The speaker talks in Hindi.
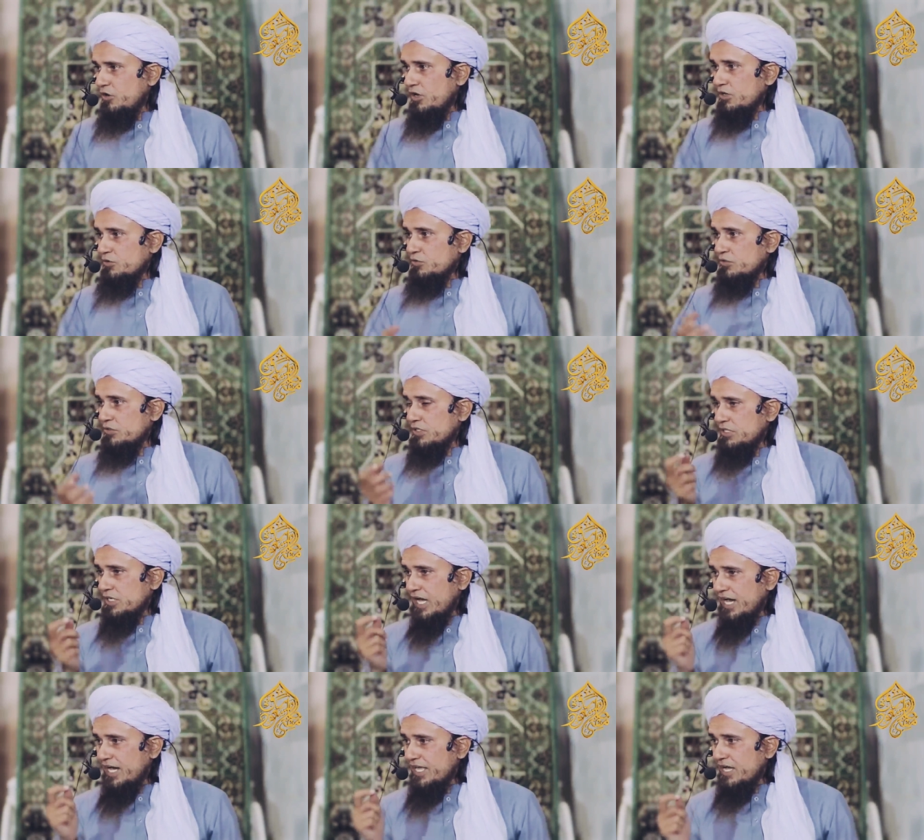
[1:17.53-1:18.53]
और
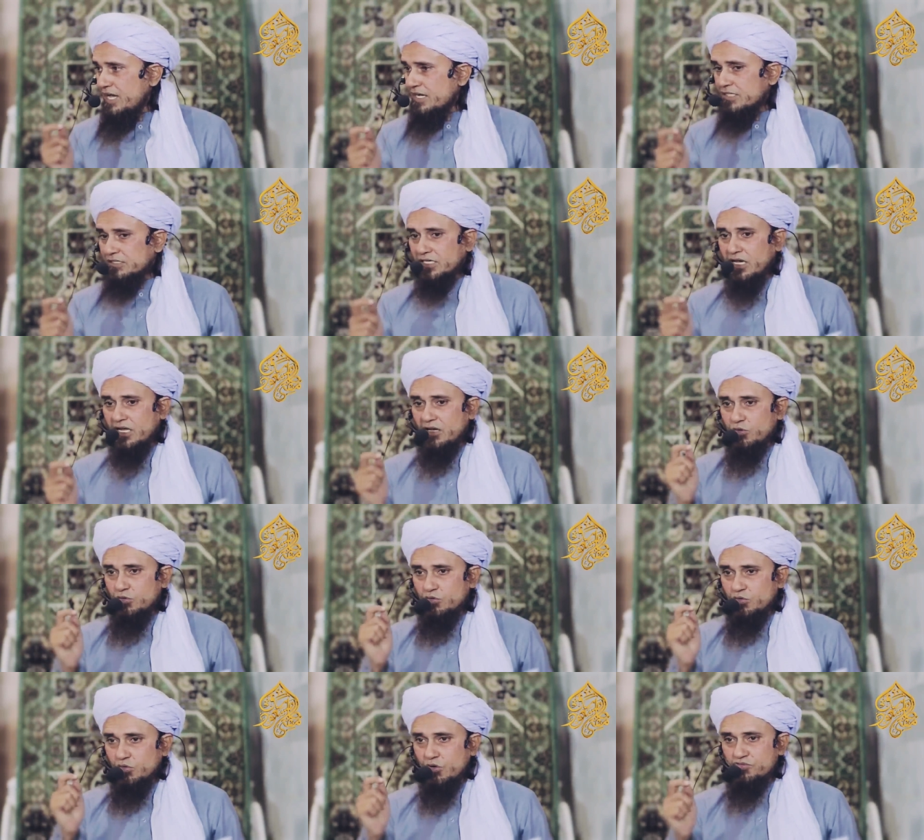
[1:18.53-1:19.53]
हया का
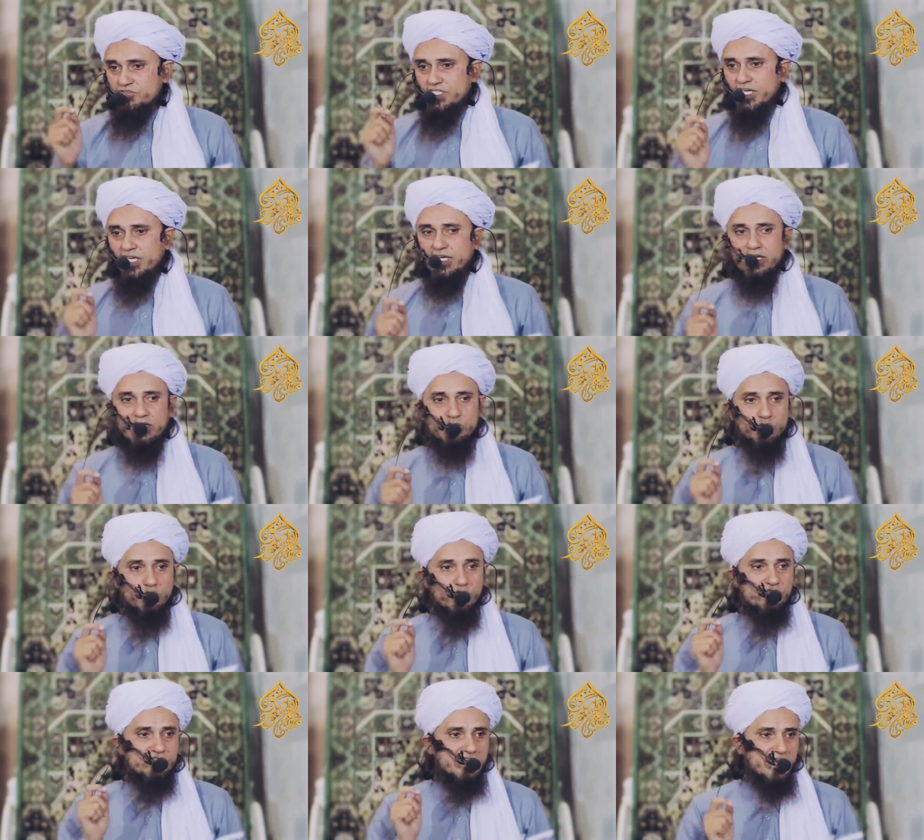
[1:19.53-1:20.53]
ताल्लुक़ से
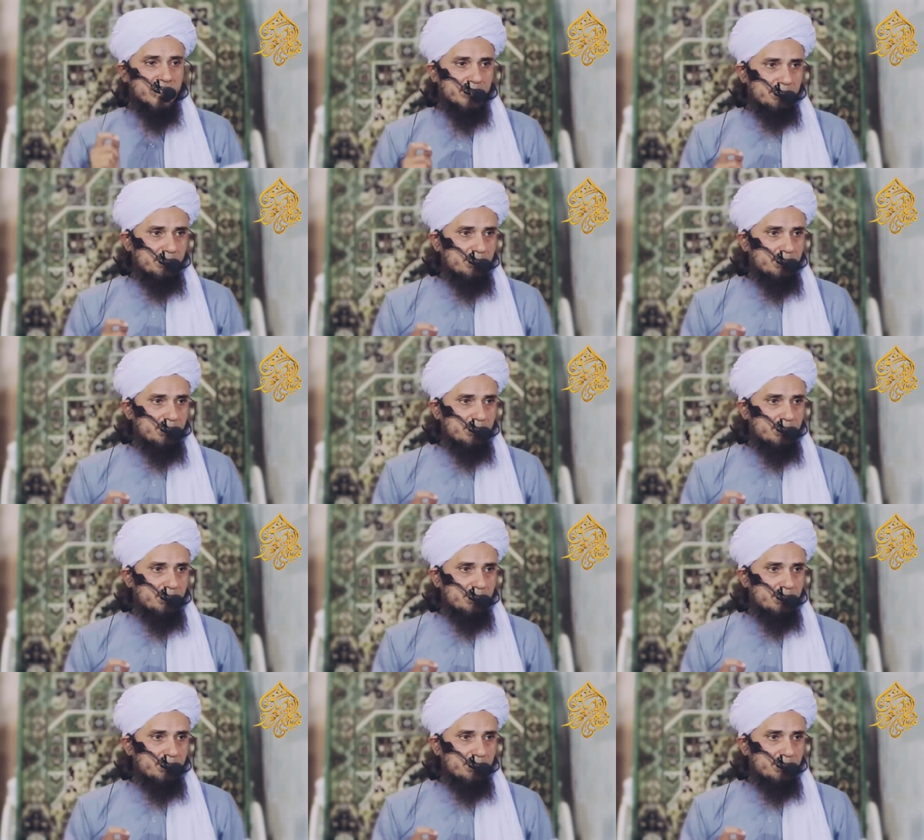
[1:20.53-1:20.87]
है से